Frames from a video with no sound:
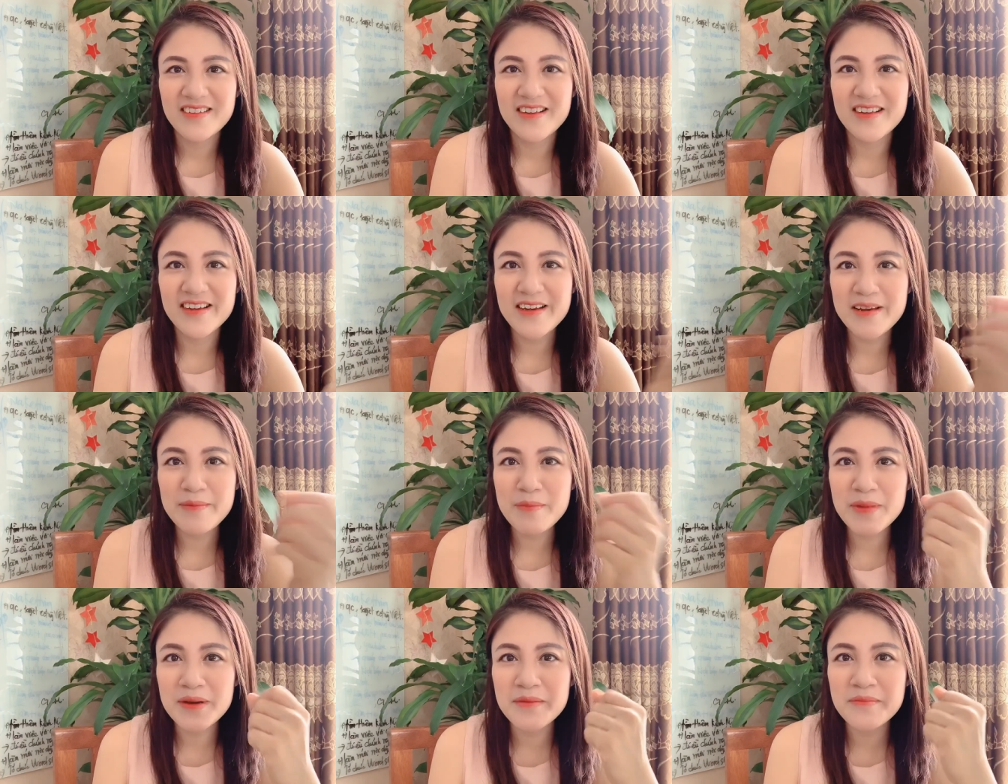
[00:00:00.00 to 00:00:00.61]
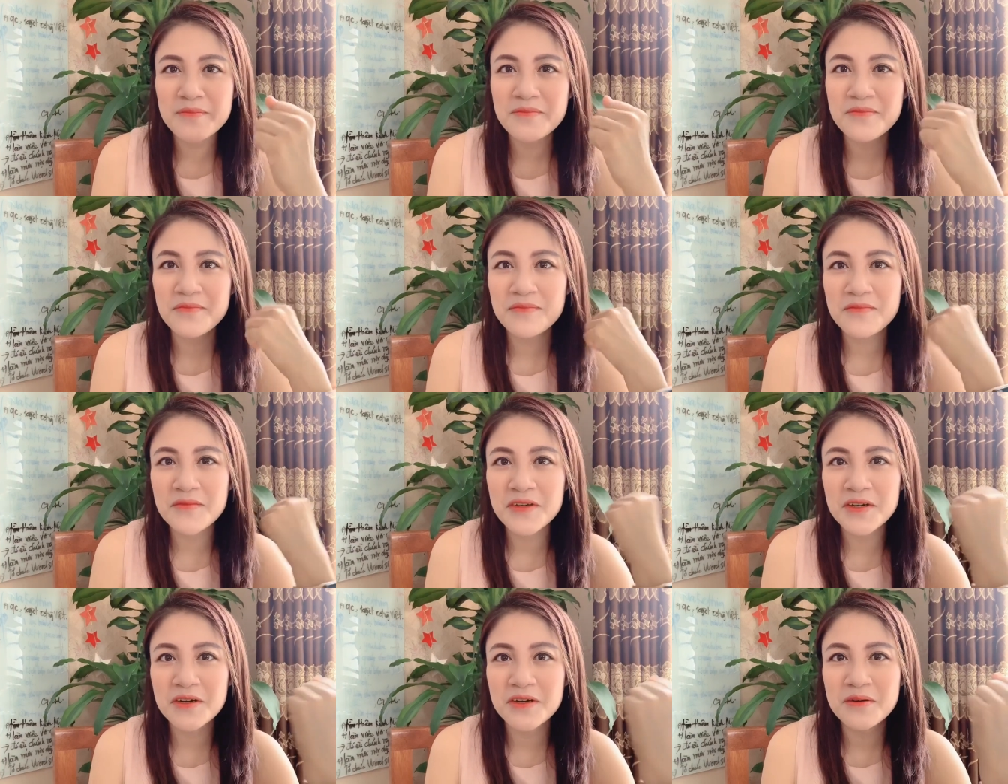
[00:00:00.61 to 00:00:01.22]
Đấy, khi
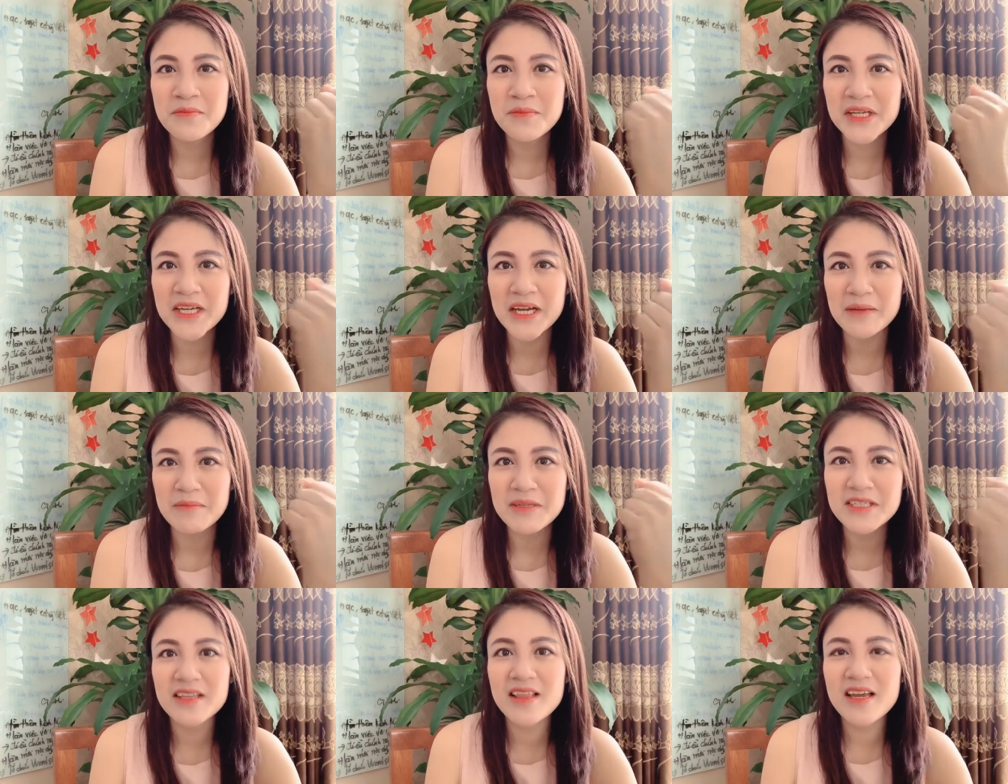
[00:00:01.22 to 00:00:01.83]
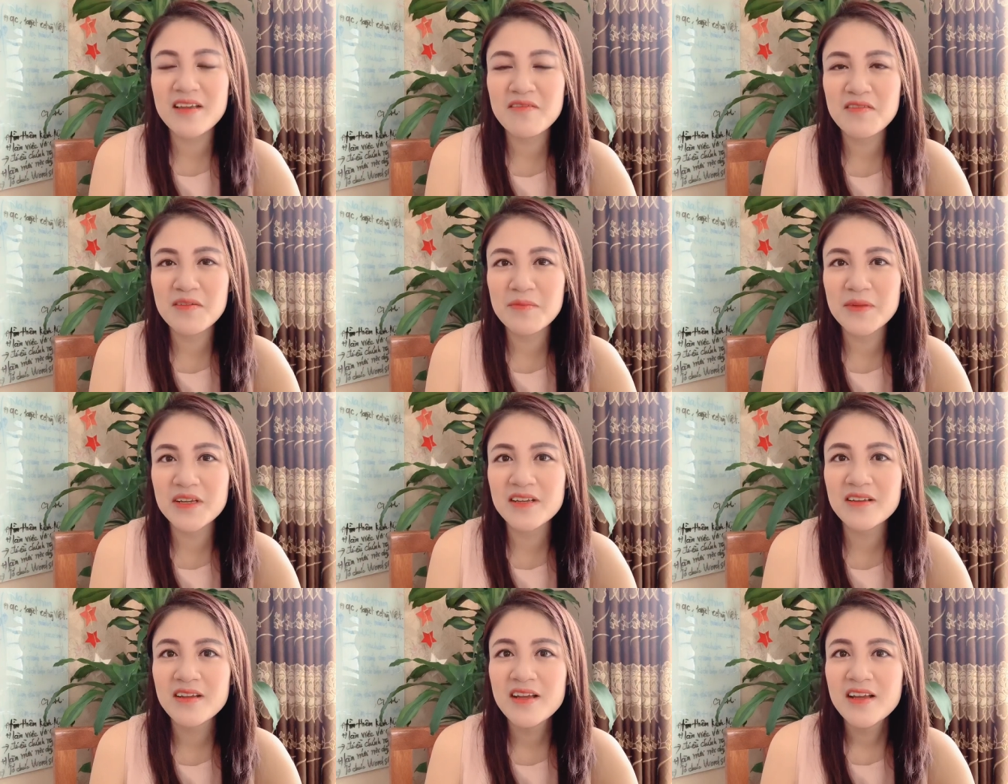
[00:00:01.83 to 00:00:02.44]
mình cảm thấy rất thích vì mình